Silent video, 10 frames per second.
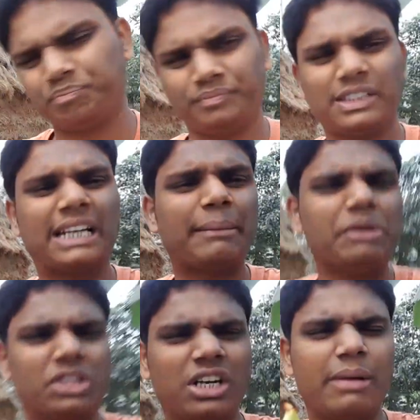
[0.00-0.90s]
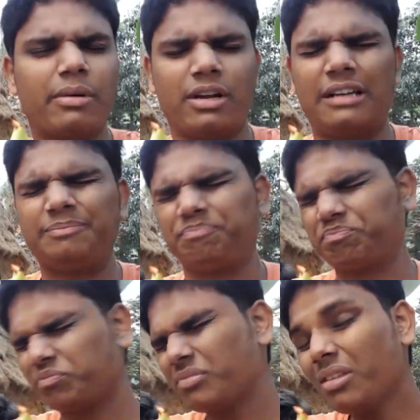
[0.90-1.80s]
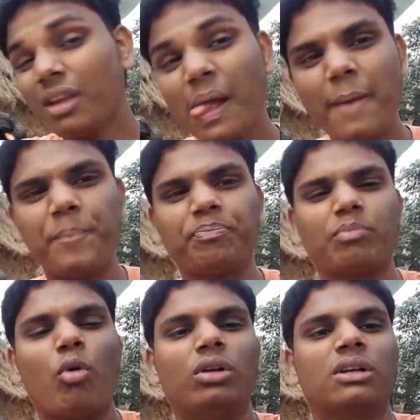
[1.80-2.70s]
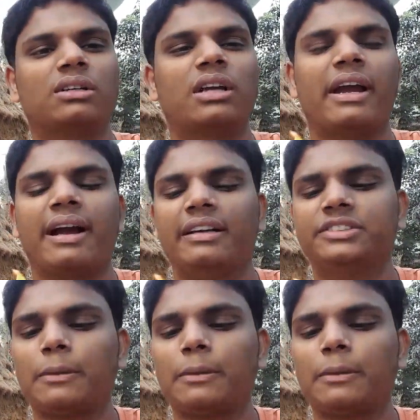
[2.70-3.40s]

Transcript: ज़्यादा मिर्च लेना पड़ेगा बहुत खट्टा है गाइस